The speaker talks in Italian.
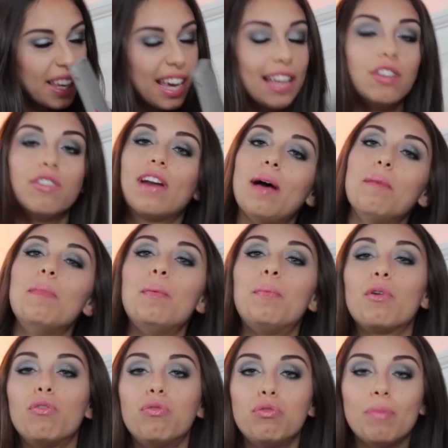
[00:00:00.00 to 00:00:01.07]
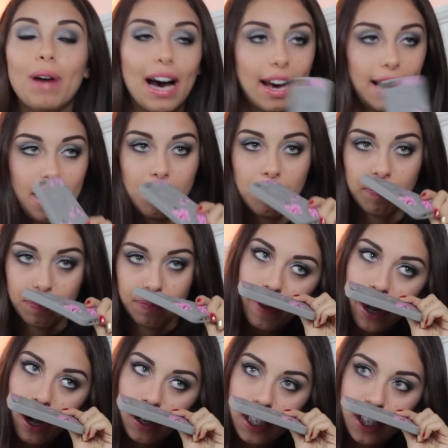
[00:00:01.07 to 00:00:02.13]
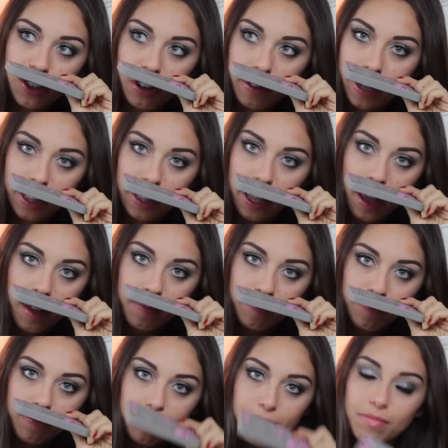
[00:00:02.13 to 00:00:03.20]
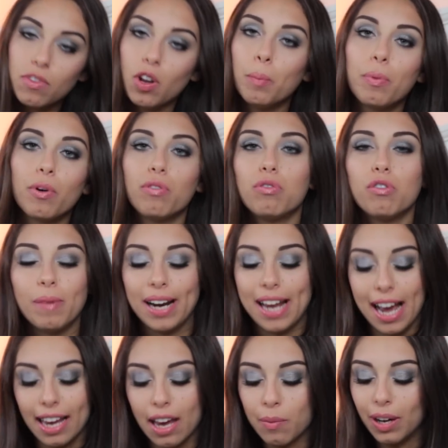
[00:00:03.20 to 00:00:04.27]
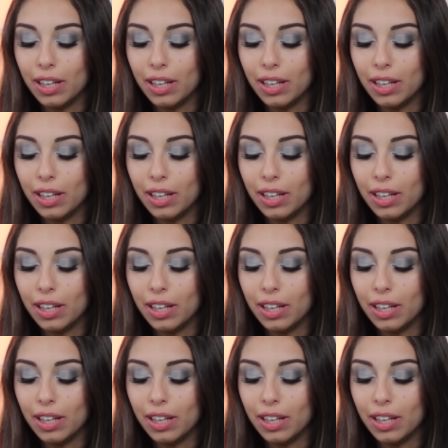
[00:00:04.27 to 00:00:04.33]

che dovrebbe profumare, però sinceramente non profuma, neanche